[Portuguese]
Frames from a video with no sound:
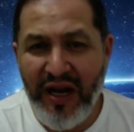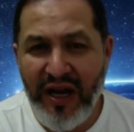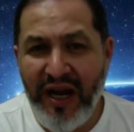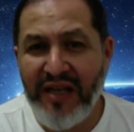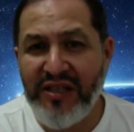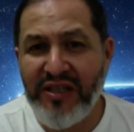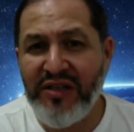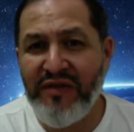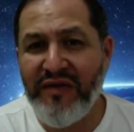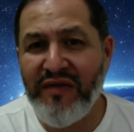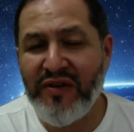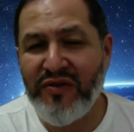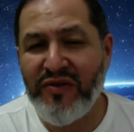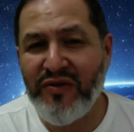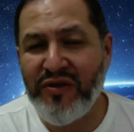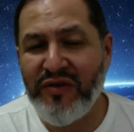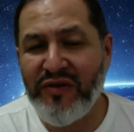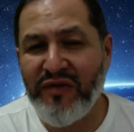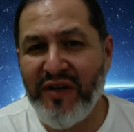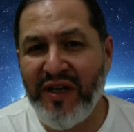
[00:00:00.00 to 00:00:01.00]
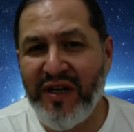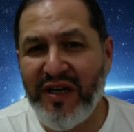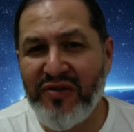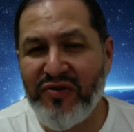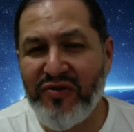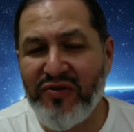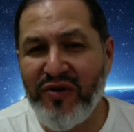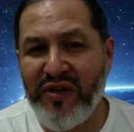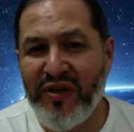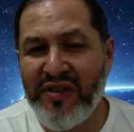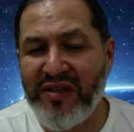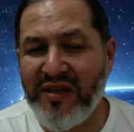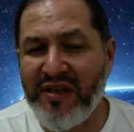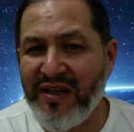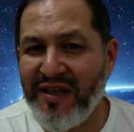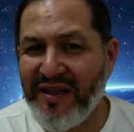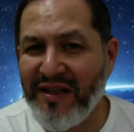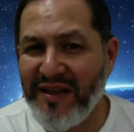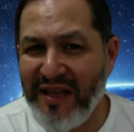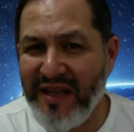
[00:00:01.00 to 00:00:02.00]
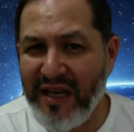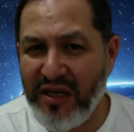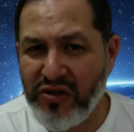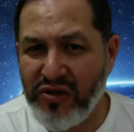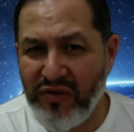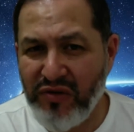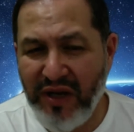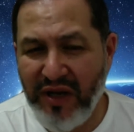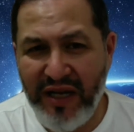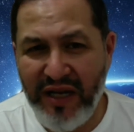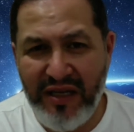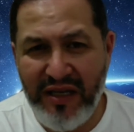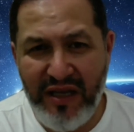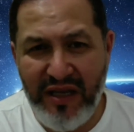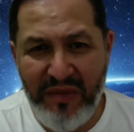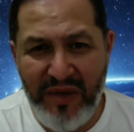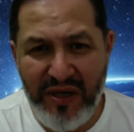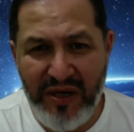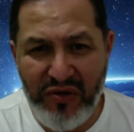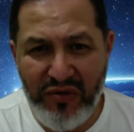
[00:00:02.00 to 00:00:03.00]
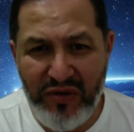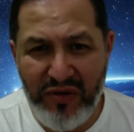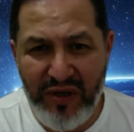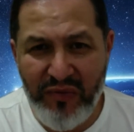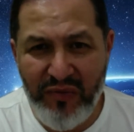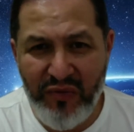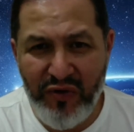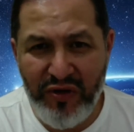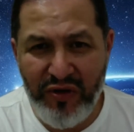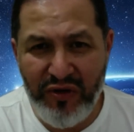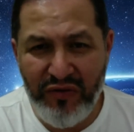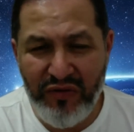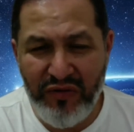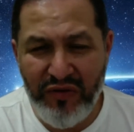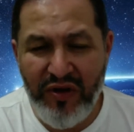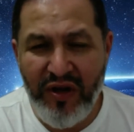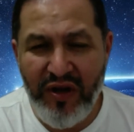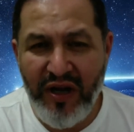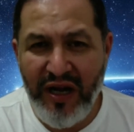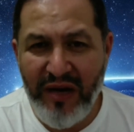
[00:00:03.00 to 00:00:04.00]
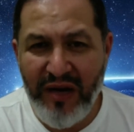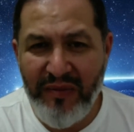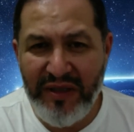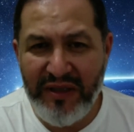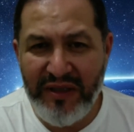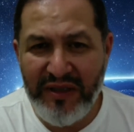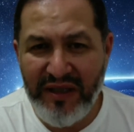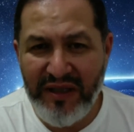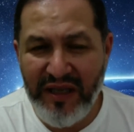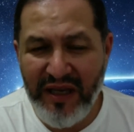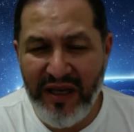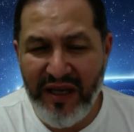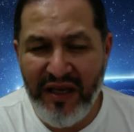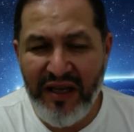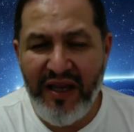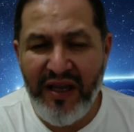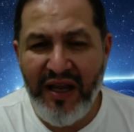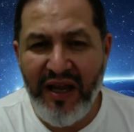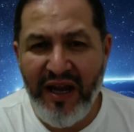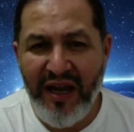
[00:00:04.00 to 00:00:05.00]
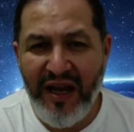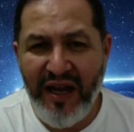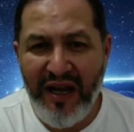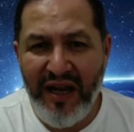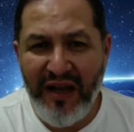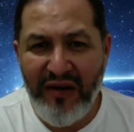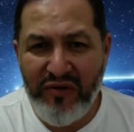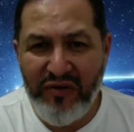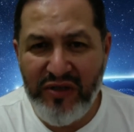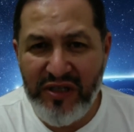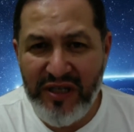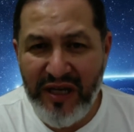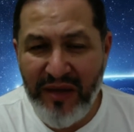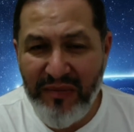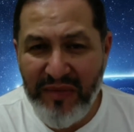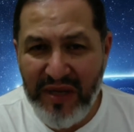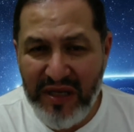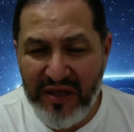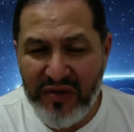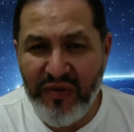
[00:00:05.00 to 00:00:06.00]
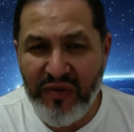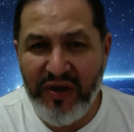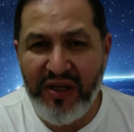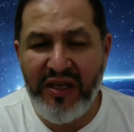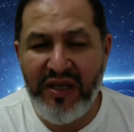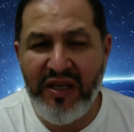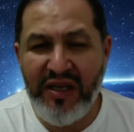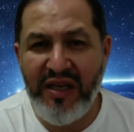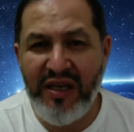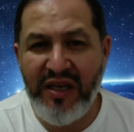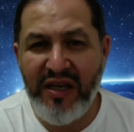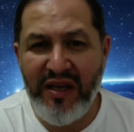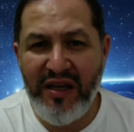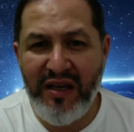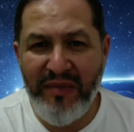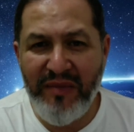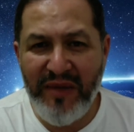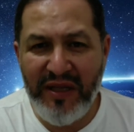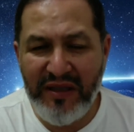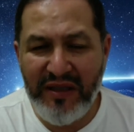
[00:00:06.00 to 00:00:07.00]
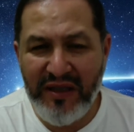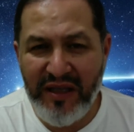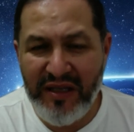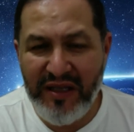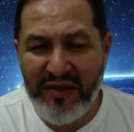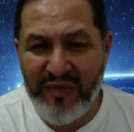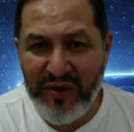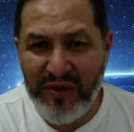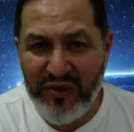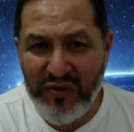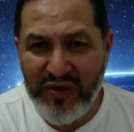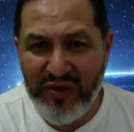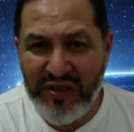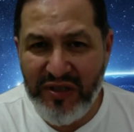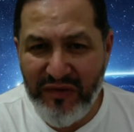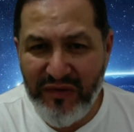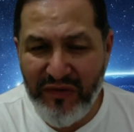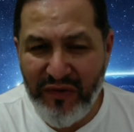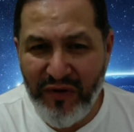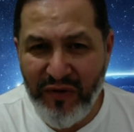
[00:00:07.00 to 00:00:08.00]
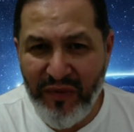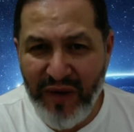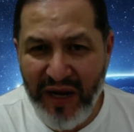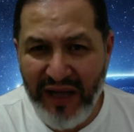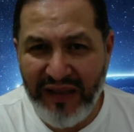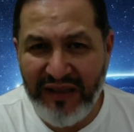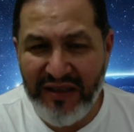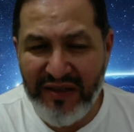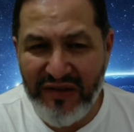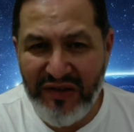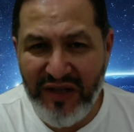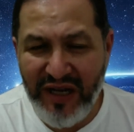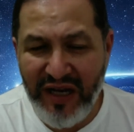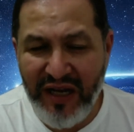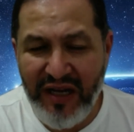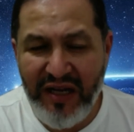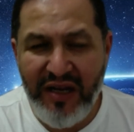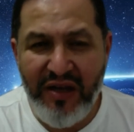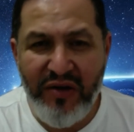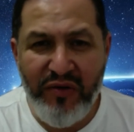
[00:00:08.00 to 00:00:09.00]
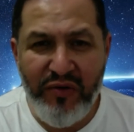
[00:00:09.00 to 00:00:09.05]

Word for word: ative as notificações, deixe um like que me ajuda muito a manter a, o dinamismo aqui e manter as pessoas informadas, tá?